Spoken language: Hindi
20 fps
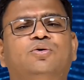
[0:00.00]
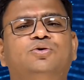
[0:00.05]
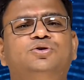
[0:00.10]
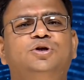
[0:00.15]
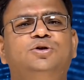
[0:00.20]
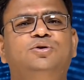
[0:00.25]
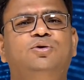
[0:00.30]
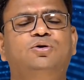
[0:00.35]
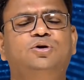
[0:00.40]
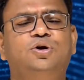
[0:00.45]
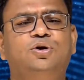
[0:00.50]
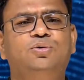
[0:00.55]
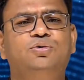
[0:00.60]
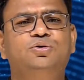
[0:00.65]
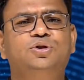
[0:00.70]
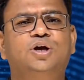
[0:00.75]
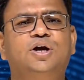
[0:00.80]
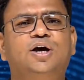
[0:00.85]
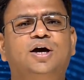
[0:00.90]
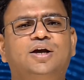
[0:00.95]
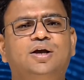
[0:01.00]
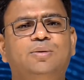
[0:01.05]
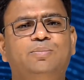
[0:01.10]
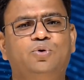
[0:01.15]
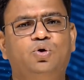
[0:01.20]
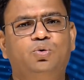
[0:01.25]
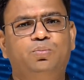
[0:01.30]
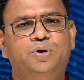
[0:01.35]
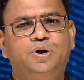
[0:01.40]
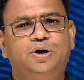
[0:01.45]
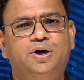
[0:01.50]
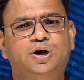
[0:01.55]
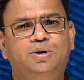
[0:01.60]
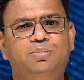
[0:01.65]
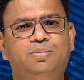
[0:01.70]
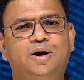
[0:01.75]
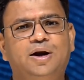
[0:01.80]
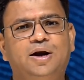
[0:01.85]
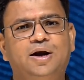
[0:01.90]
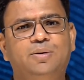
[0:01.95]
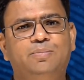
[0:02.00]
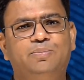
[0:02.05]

उसे डॉक्टर को दिखा के प्रॉपर ट्रीटमेंट ले